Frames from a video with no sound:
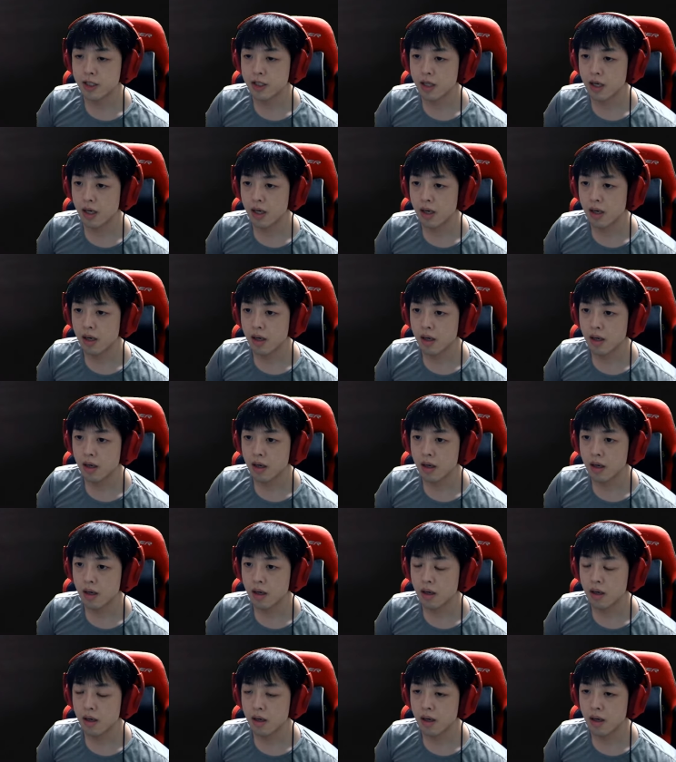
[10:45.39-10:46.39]
た
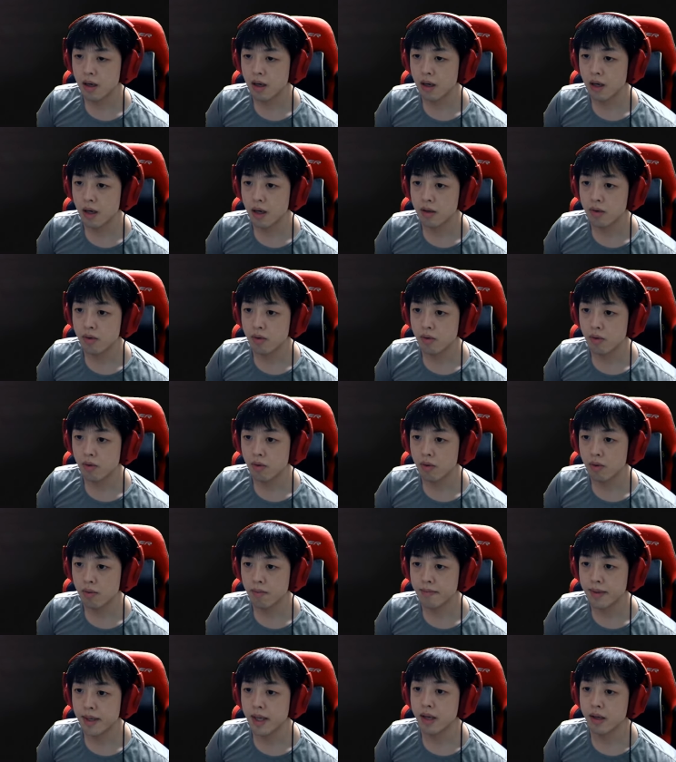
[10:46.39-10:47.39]
あの
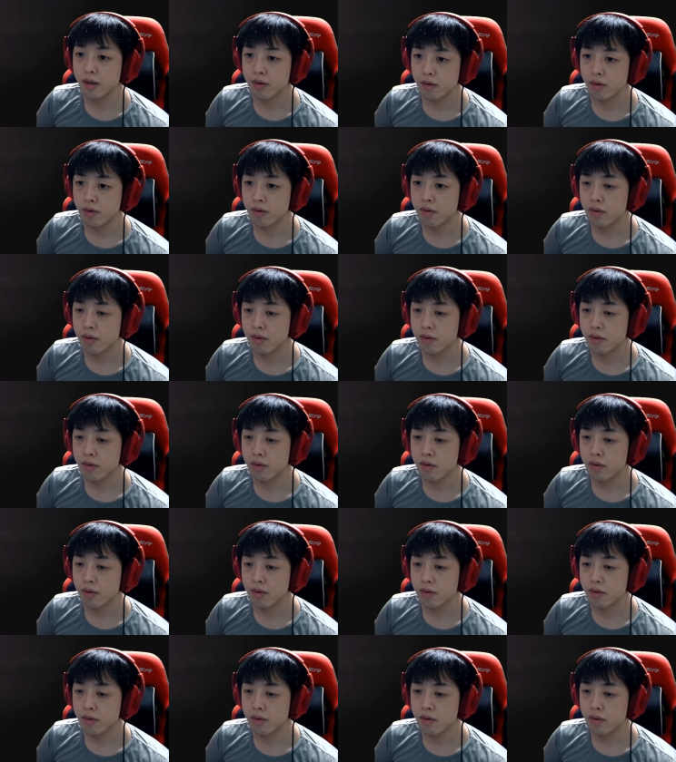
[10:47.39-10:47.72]
ベール